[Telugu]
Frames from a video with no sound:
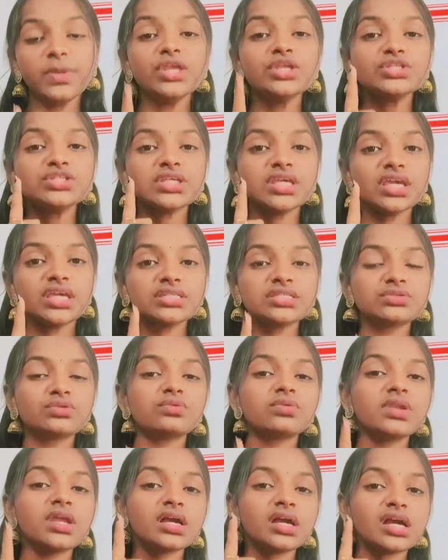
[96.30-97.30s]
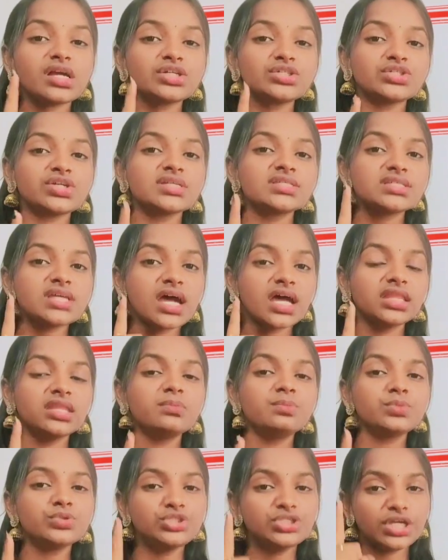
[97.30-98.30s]
మీరు చేస్తున్న కక్ష
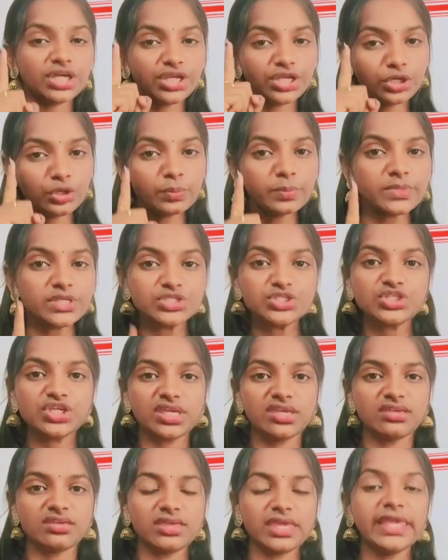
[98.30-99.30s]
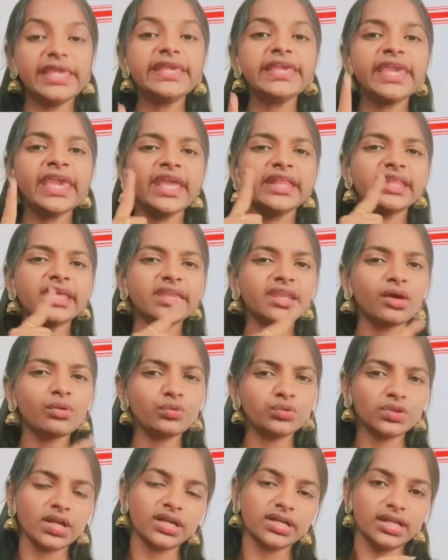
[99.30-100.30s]
సాధింపు చర్యకు మించి ఇంకేదైనా
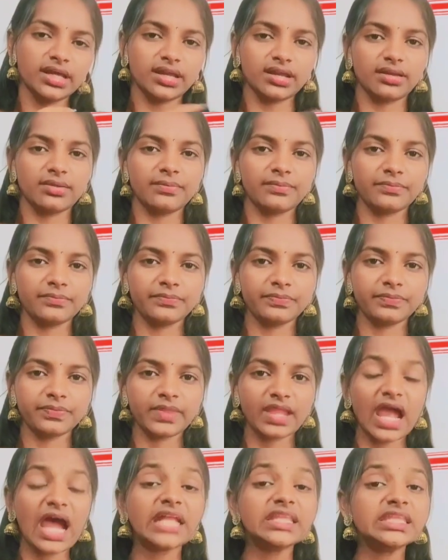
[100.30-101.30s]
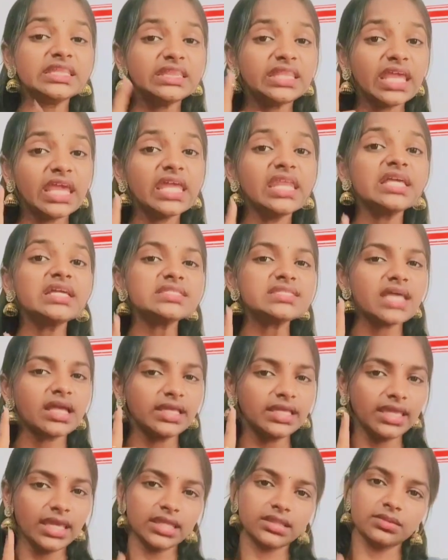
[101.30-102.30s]
ఉందంటారా అది దేనికి
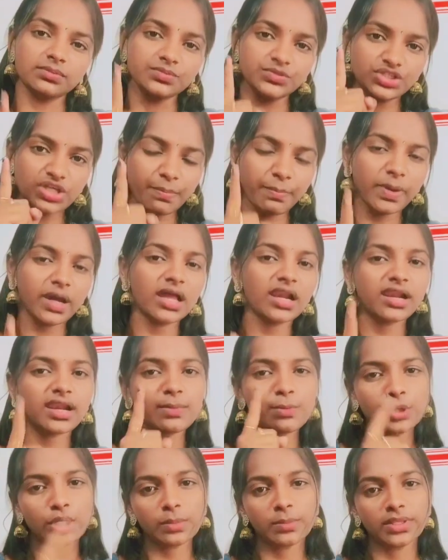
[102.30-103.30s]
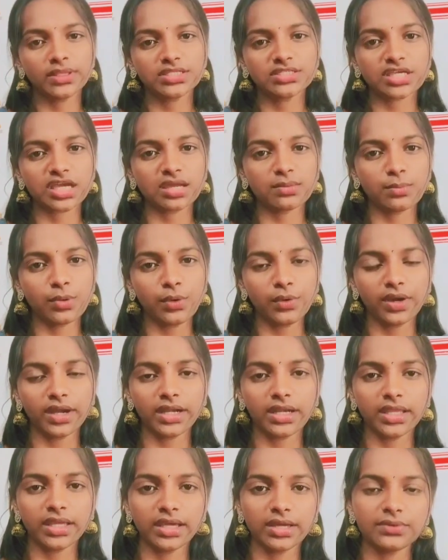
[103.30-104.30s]
సంకేతం చెప్పగలరా ముఖ్యమంత్రి జగన్మోహన్
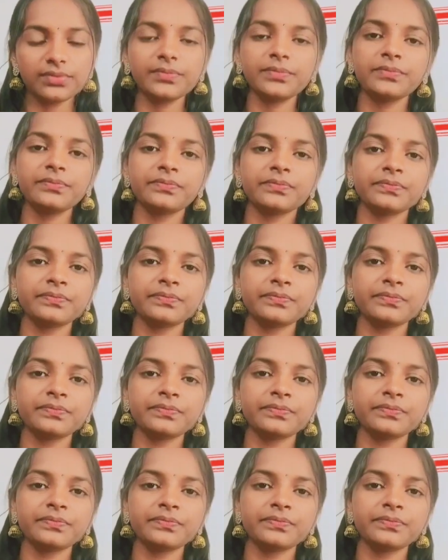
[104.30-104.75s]
రెడ్డి గారు